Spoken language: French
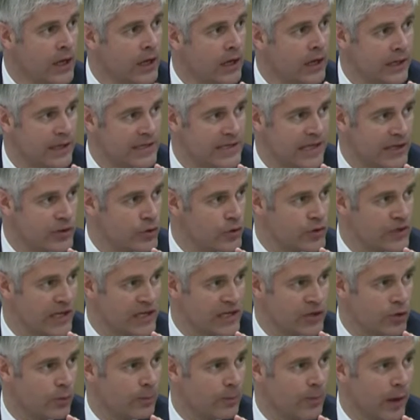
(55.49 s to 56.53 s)
les
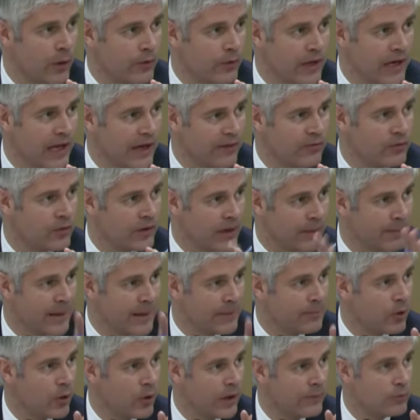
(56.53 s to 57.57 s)
associations de parents d'élèves. On n'a pas de
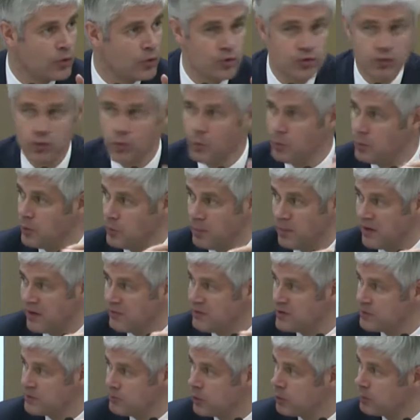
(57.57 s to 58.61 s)
problème dessus. On peut
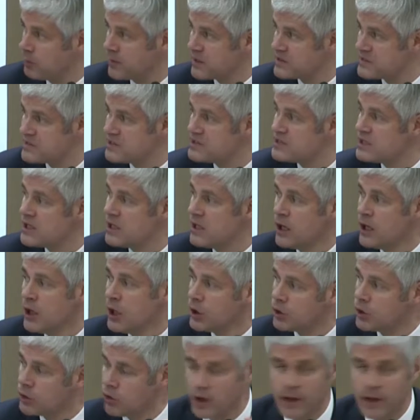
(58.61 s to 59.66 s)
parfaitement le préciser
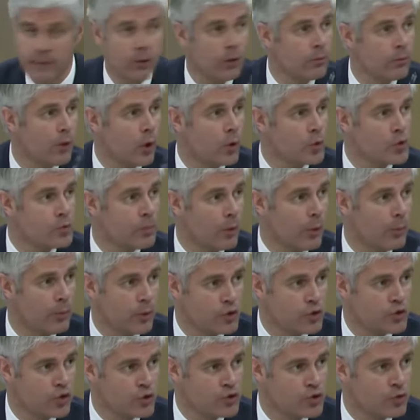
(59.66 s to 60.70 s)
dans l'amendement où je
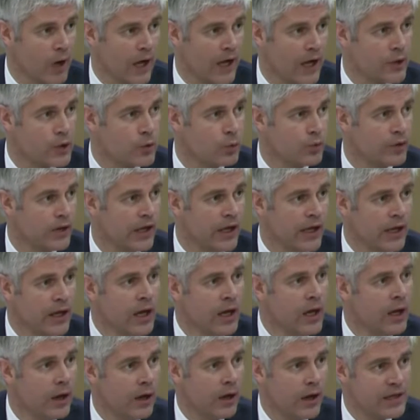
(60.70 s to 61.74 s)
propose que soit rajouté
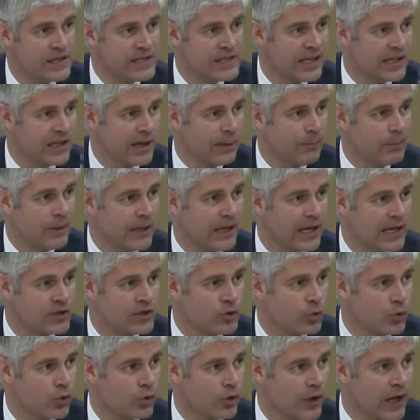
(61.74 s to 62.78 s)
cette
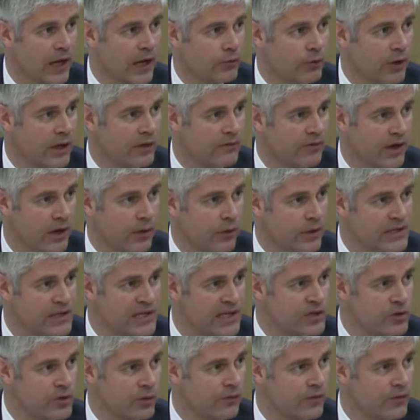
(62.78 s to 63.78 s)
implication donnera lieu à une valorisation